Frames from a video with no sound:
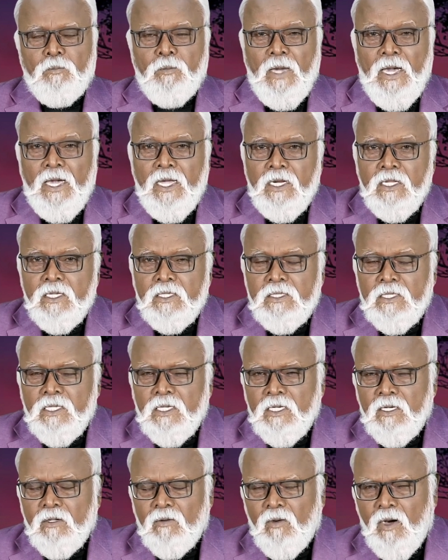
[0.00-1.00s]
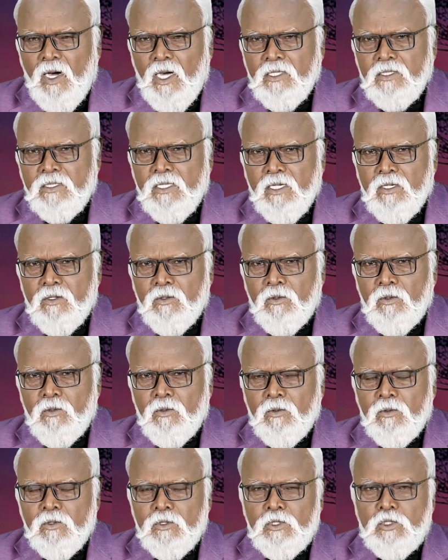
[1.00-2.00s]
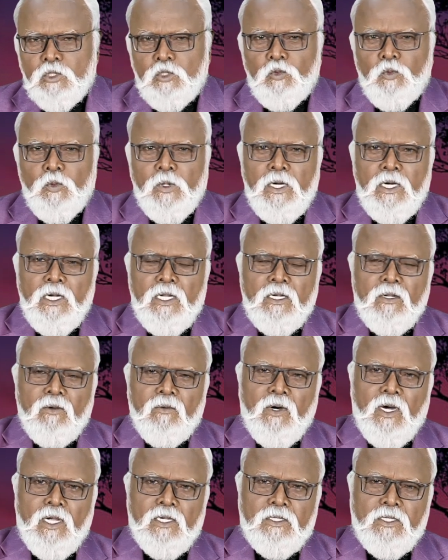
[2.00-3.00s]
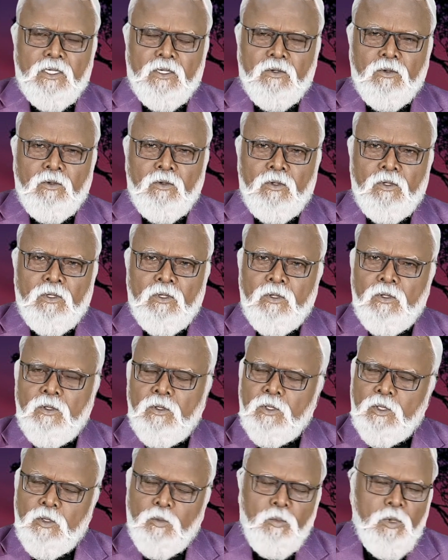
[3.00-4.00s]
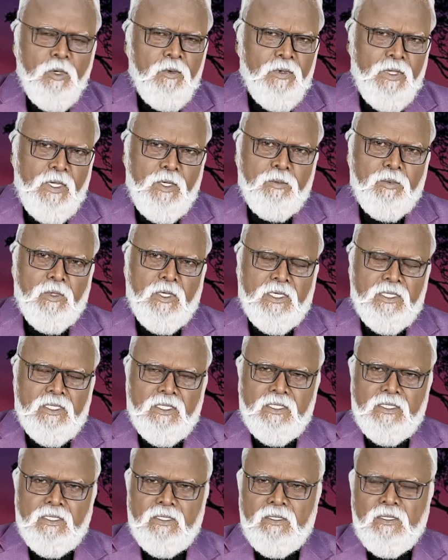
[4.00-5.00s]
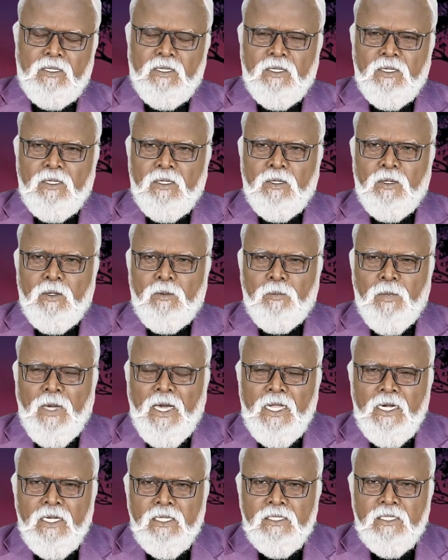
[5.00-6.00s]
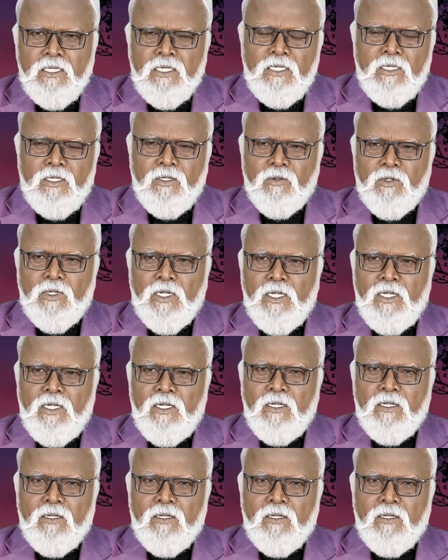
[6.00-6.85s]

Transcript: மேனேஜர்ன்ற வார்த்தைக்கும் ஸ்டுவர்டுன்ற வார்த்தைக்கும் ரொம்ப வேறுபாடு இருக்குது மேனேஜர்ன்றவர்